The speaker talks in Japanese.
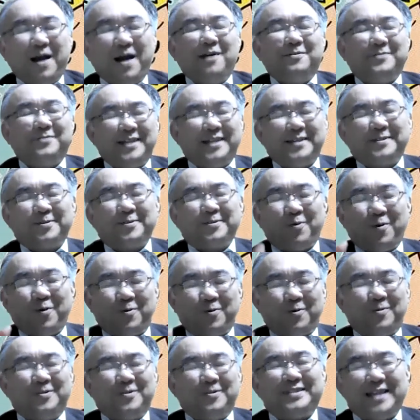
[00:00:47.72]
まあ、不設高
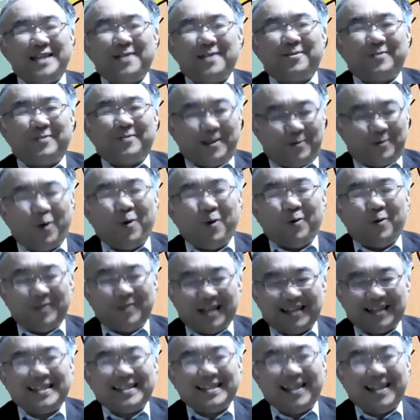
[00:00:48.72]
校の生徒ってどん
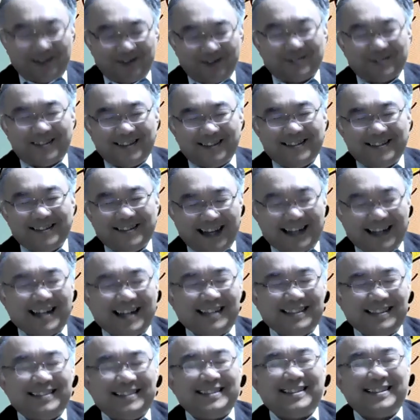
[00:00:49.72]
な生徒っていうような
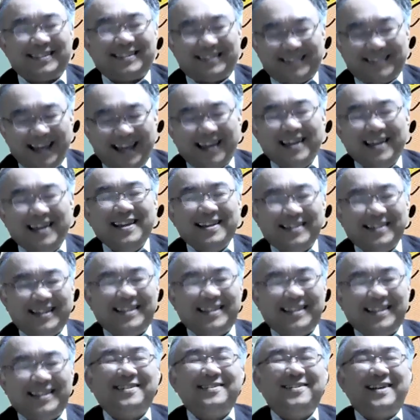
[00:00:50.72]
感じでですね、
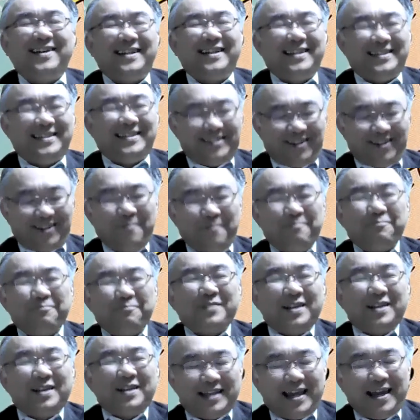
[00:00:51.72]
聞いてくるわけですよ。
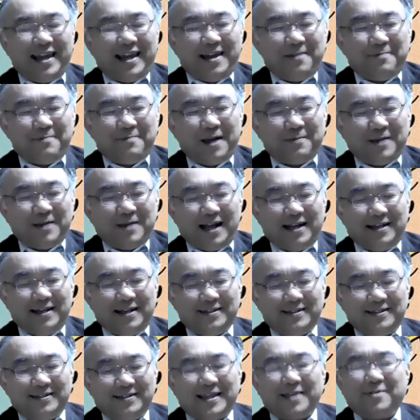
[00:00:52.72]
で、まあまあ、
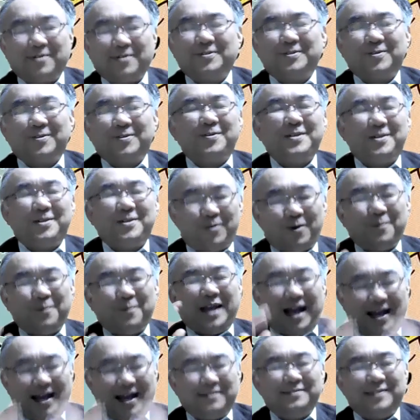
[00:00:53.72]
結局そこに興
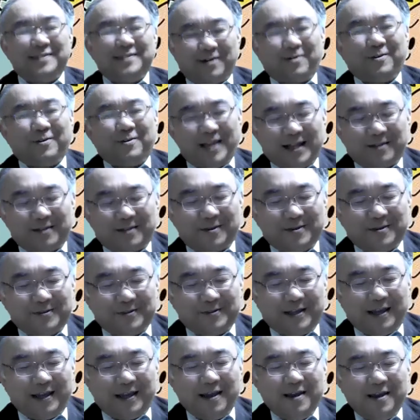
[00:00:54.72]
味があるんだろうなというふ
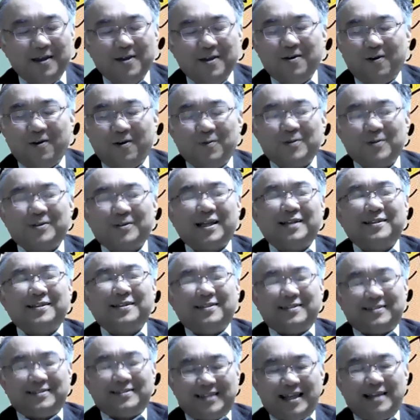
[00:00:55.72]
うに思ったん
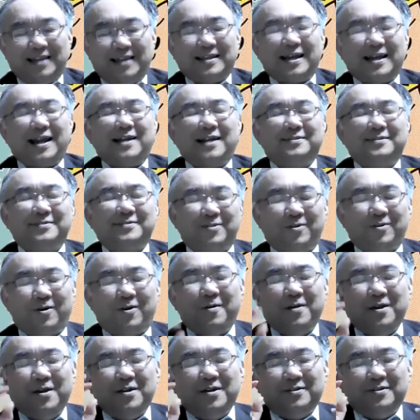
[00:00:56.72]
でですね、だからそ
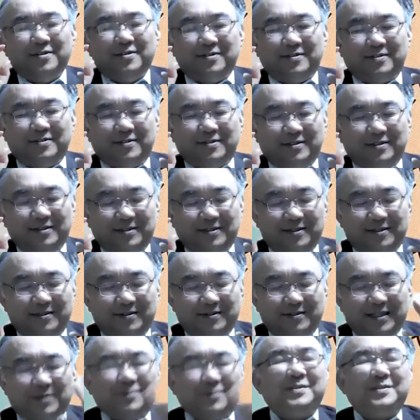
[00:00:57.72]
の、
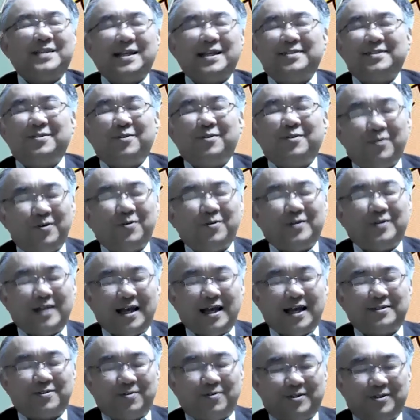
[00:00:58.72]
自分たちのよう
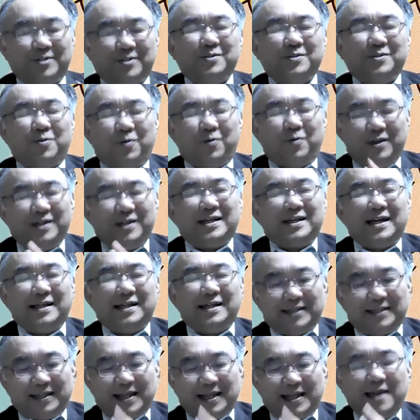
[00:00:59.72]
なその中高一
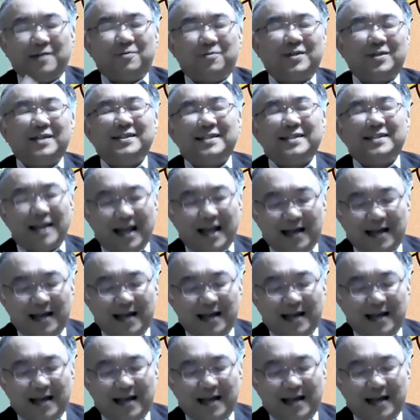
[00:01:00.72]
貫じゃない子たち